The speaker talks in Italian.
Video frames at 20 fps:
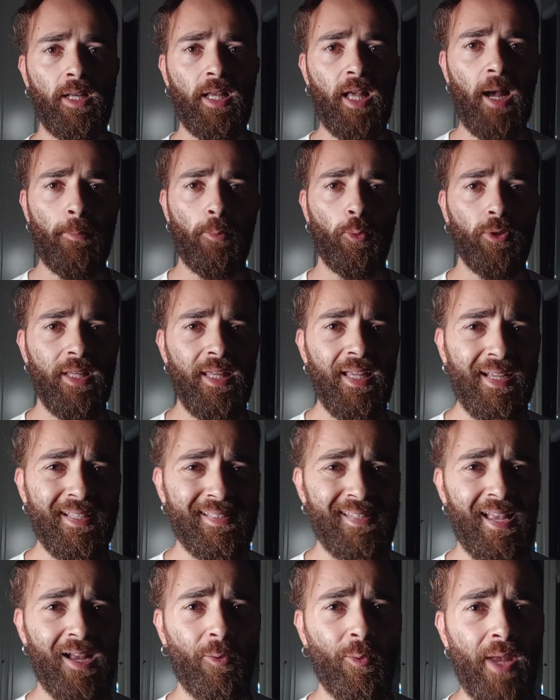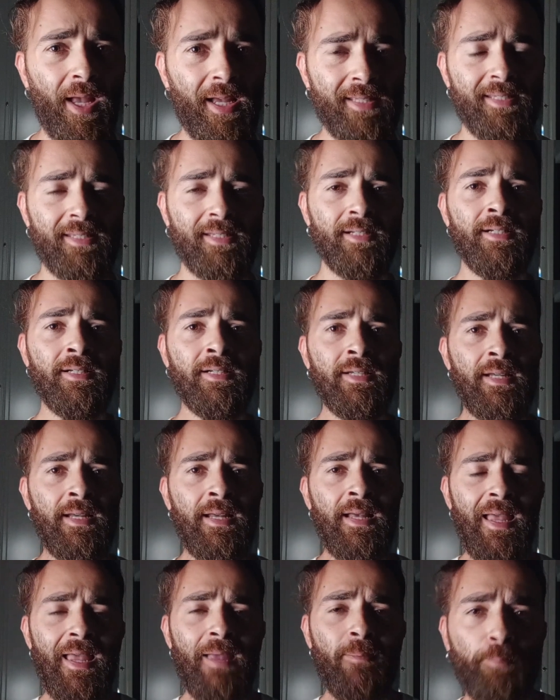il capo degli Exequias.
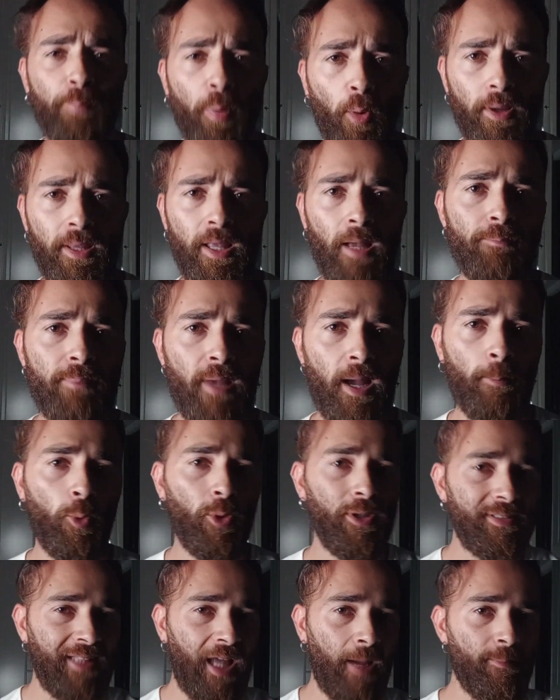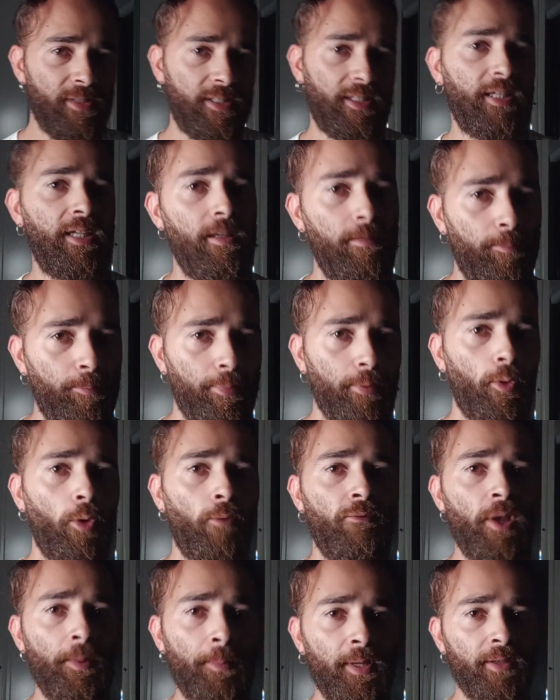E poi abbiamo il time skip.
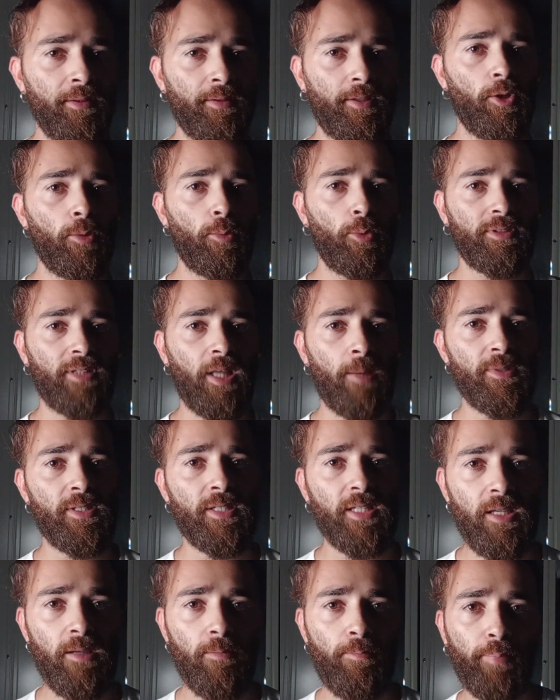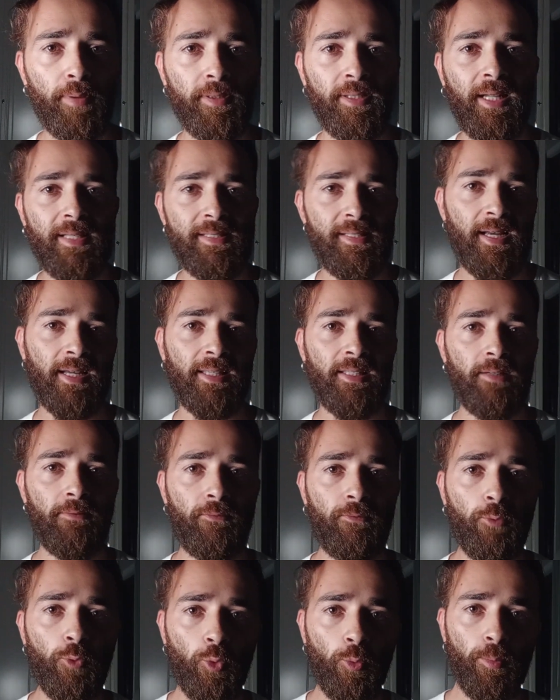Ovviamente dopo il time skip nella saga del
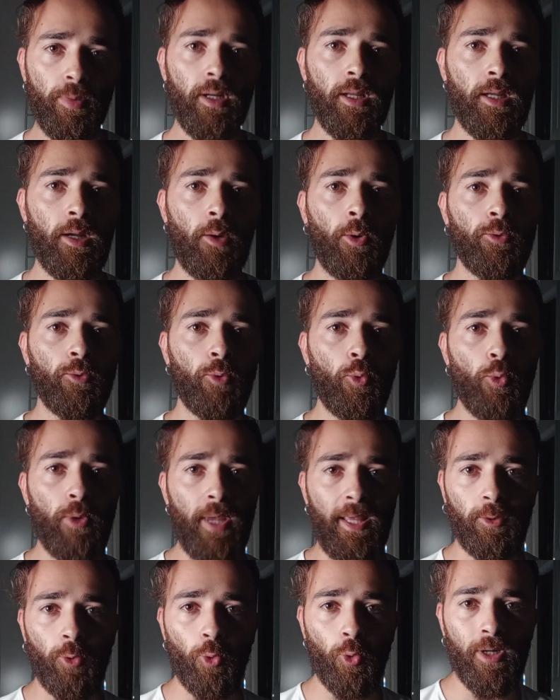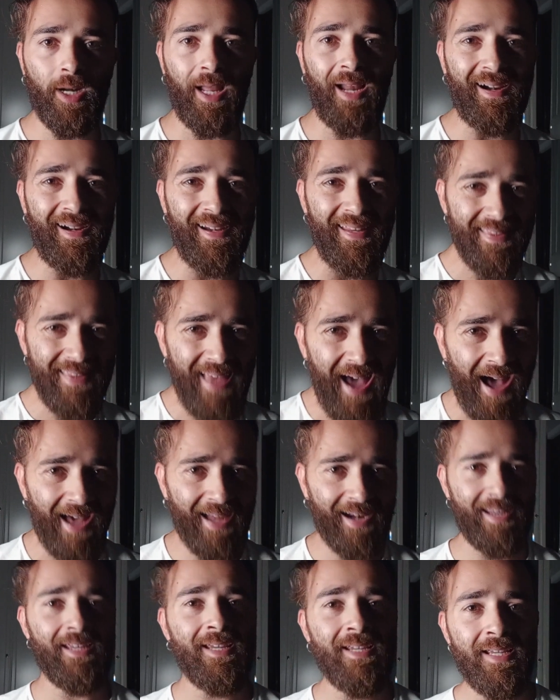Fulbring, quando Rukia torna a
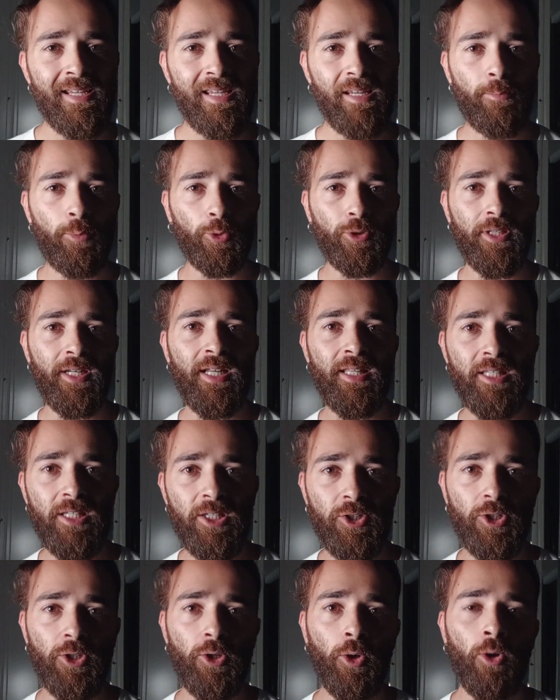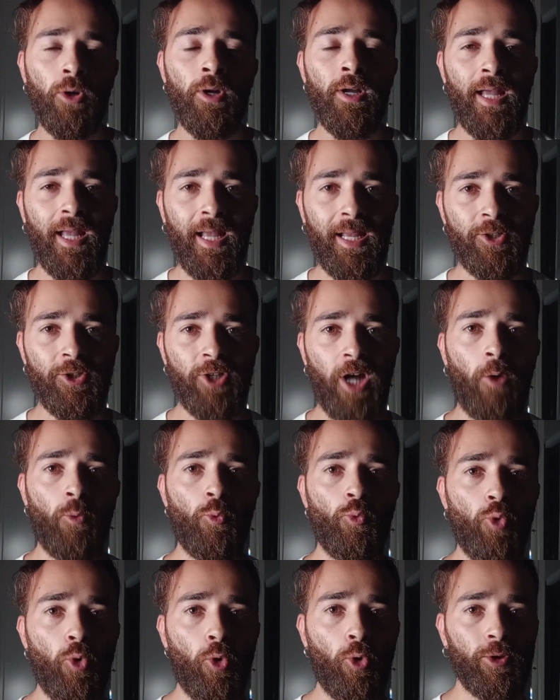ridare i poteri ad Ichigo, è già
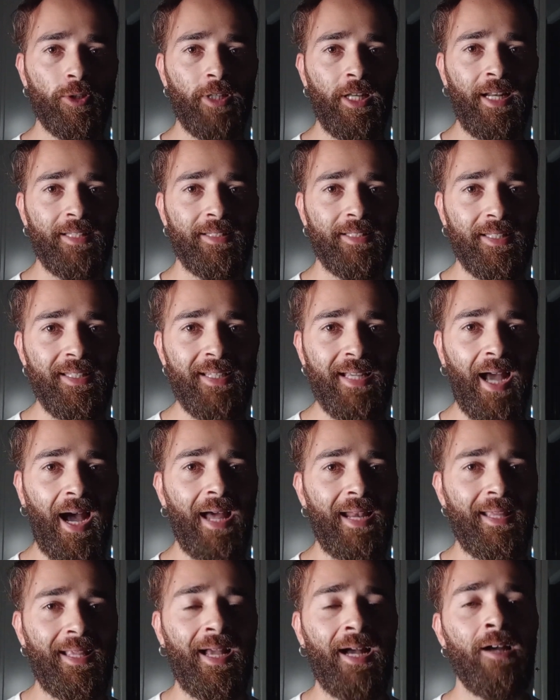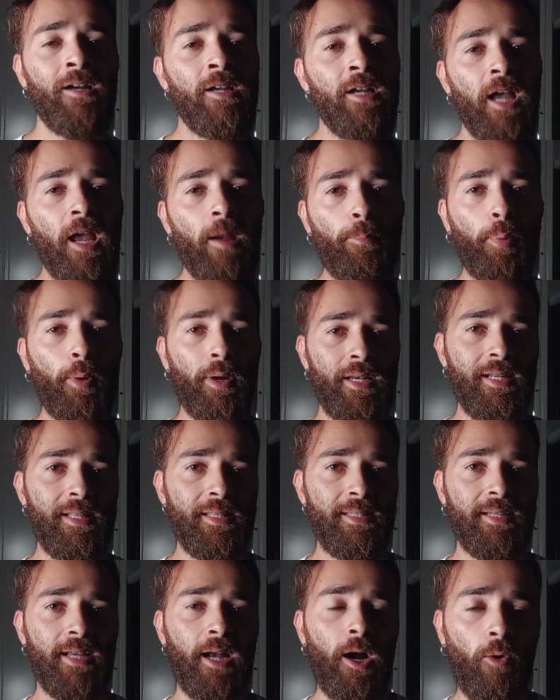un luogotenente di carica e poi
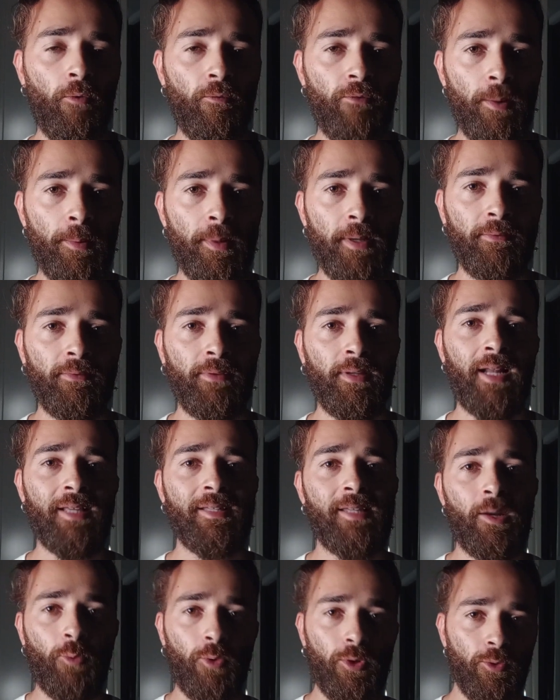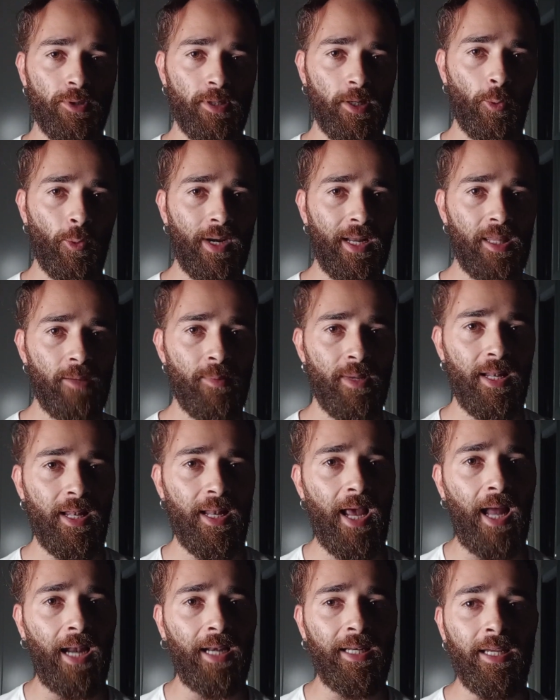inizia ovviamente la sanguinosa guerra di
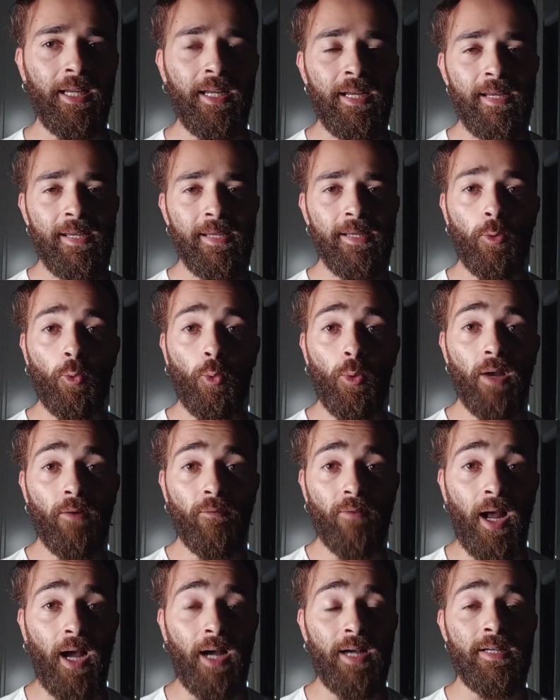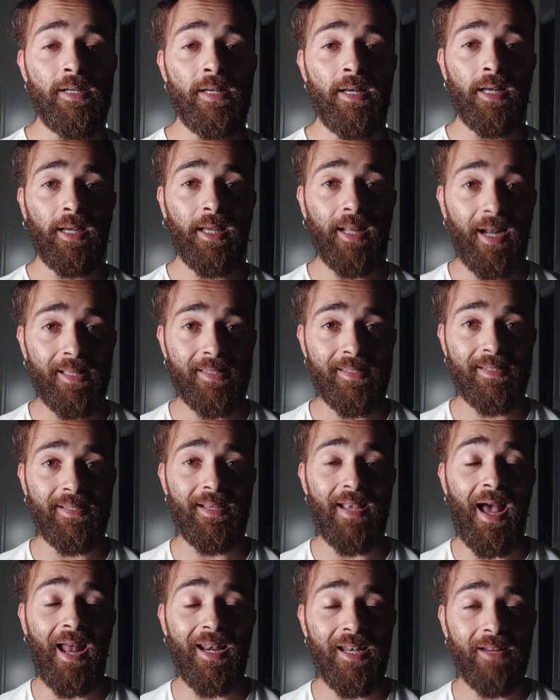mille anni, in cui avrà
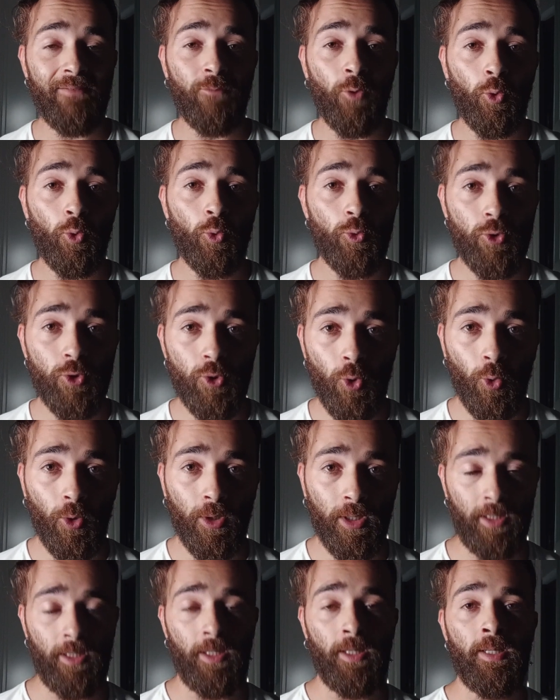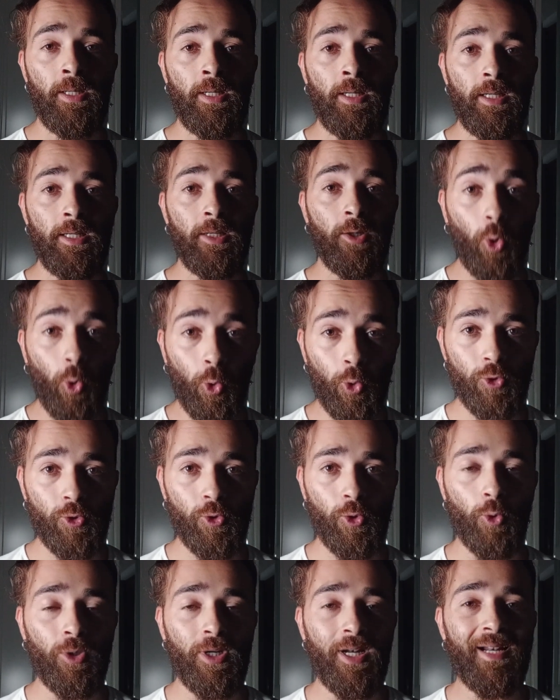grazie all'evoluzione in
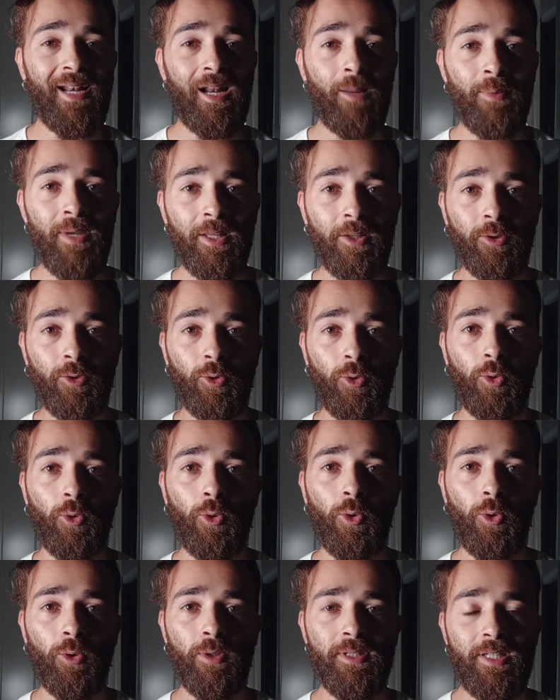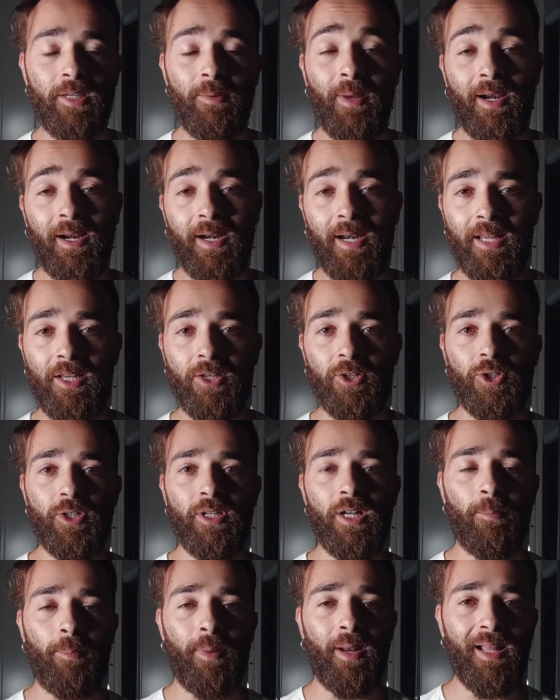corso con l'allenamento insieme a Renji
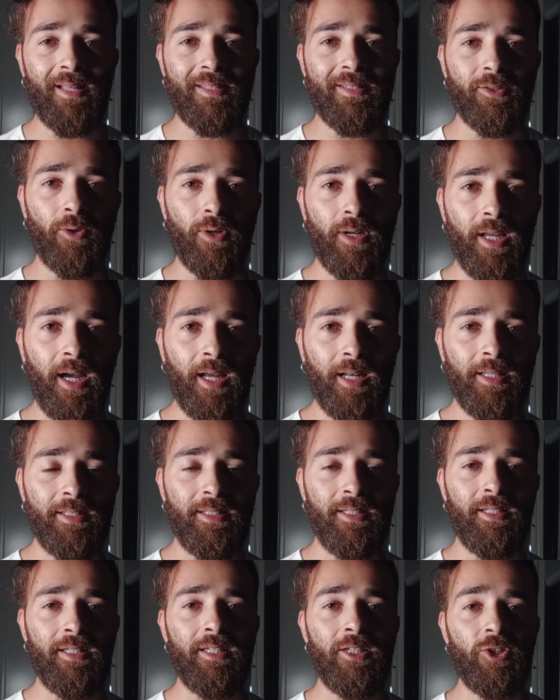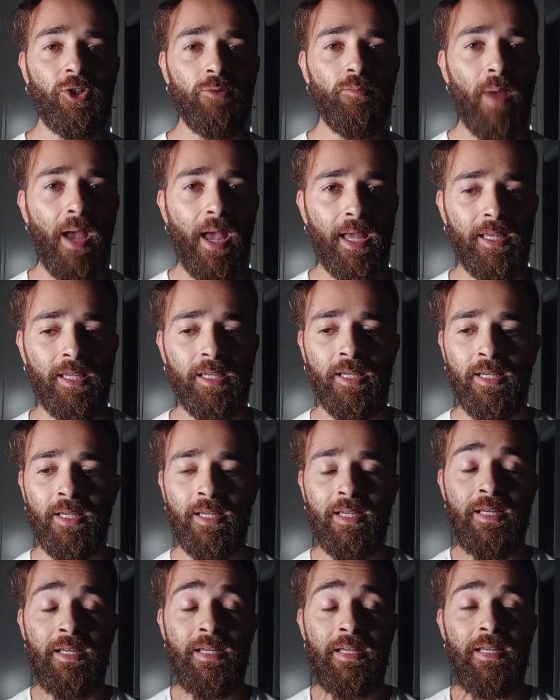nel Palazzo Reale di Ichibei,
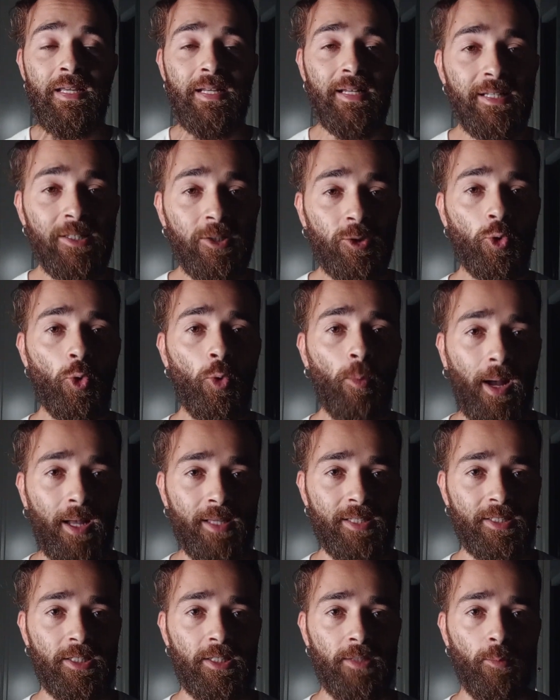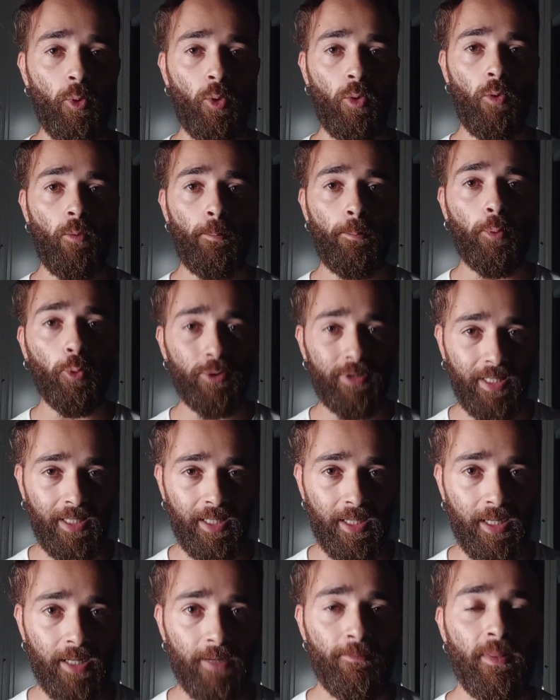il suo massimo
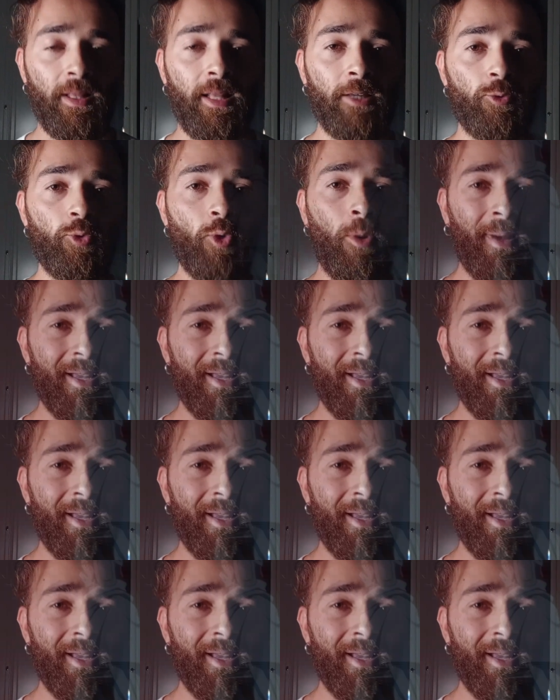potere, la sua